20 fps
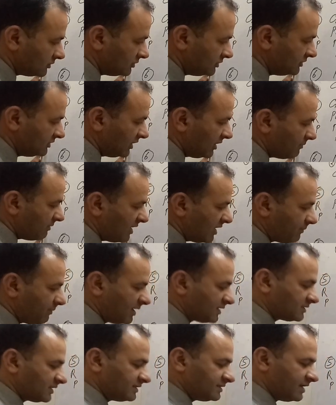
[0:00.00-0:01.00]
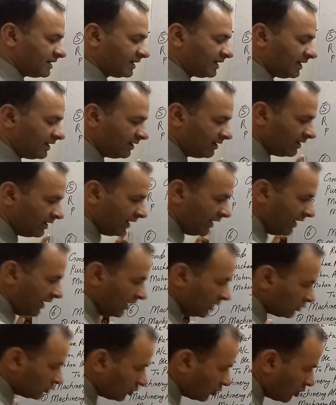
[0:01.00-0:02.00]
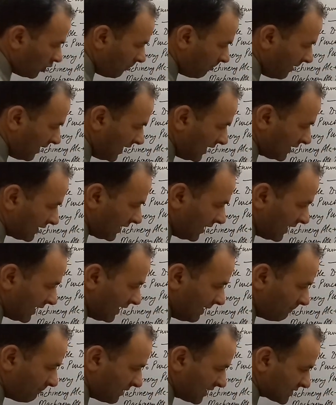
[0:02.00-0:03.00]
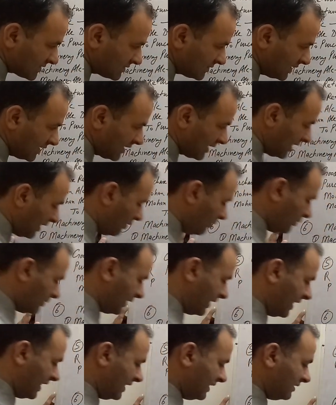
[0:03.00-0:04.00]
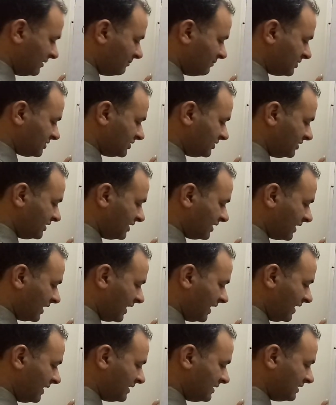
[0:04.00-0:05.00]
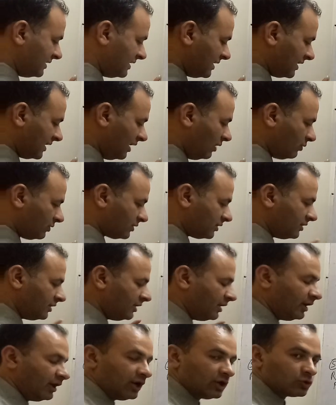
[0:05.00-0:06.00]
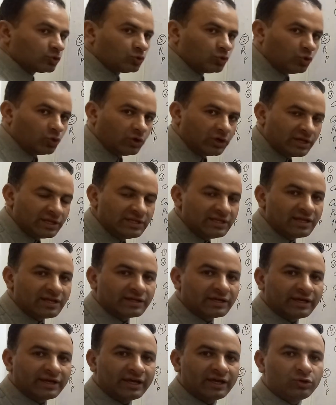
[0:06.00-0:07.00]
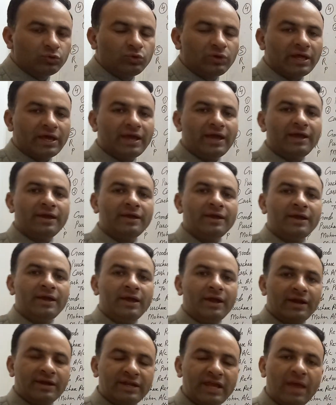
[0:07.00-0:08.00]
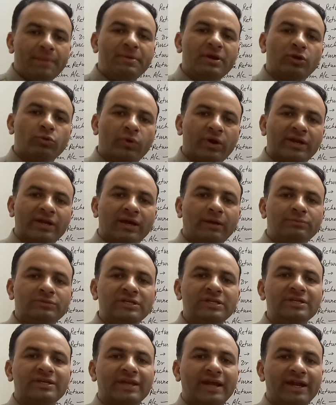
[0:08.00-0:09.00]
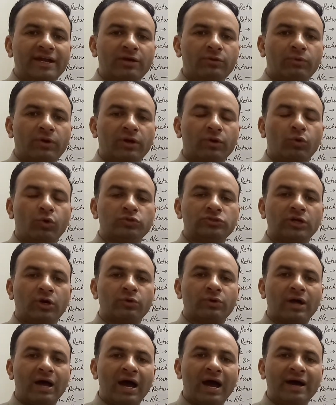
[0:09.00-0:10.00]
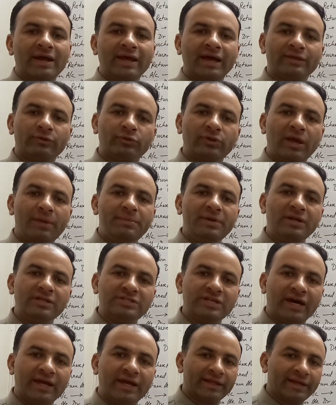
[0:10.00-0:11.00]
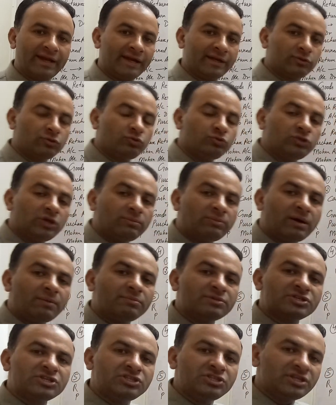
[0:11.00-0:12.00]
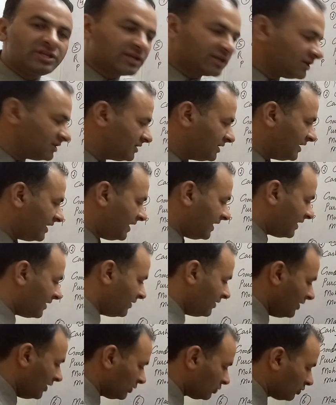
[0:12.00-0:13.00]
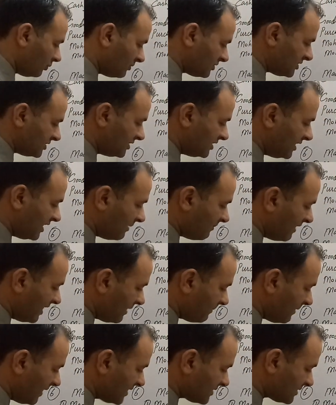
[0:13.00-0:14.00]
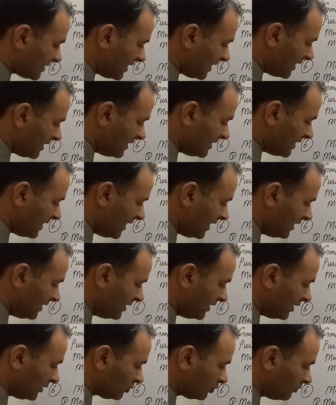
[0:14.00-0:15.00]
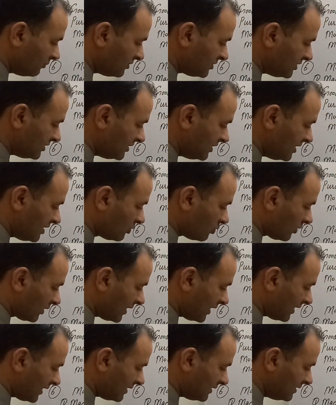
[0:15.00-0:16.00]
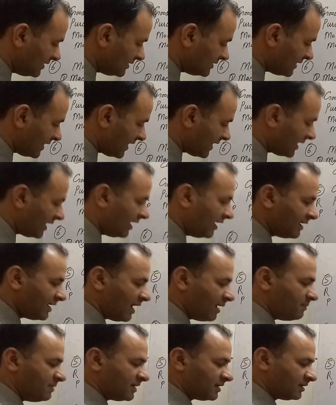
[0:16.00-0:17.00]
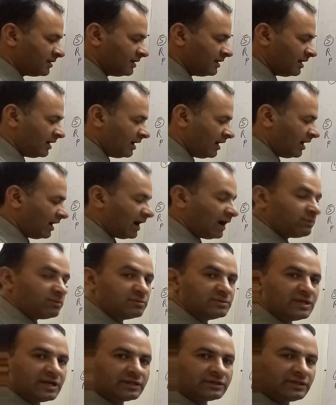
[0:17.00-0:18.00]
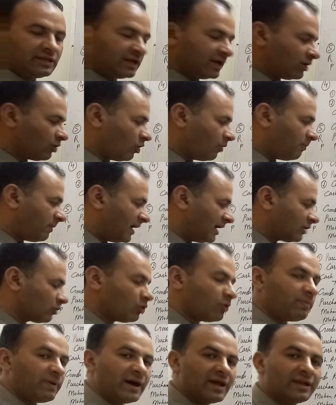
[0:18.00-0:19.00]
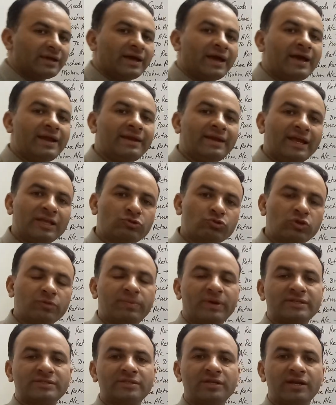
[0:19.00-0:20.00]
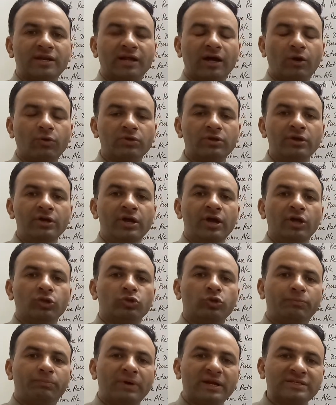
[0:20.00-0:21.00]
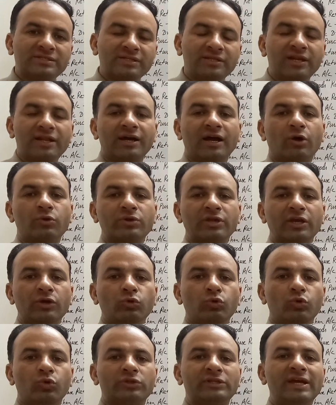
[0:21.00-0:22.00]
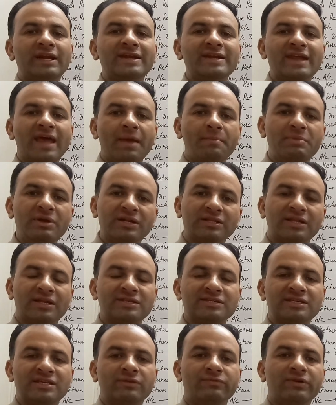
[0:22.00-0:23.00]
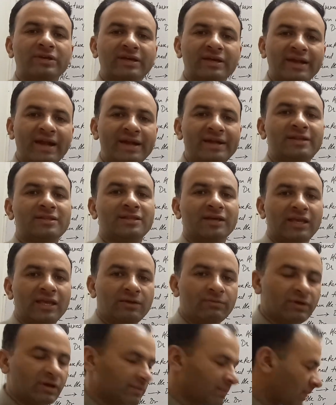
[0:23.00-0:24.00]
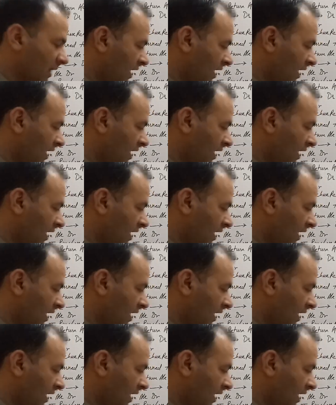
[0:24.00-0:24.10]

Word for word: ये हमारे पास आ जाएंगे तो गोपाल का है पर्सनल अकाउंट एंड मशीनरी का है रियल अकाउंट तो रियल का क्या रूल है डेबिट व्हाट कम्स इन क्रेडिट व्हाट गोज आउट आ रहा है तो डेबिट जा क्रेडिट जब हम मशीनरी खरीद रहे हैं तो मशीनरी हमारे पास आ रही है तो मशीनरी को क्या कर दिया जाएगा डेबिट अब हम देखते हैं गोपाल गोपाल का है नेचुरल पर्सनल अकाउंट तो पर्सनल अकाउंट के रूल होते हैं डेबिट द रिसीवर क्रेडिट द गिवर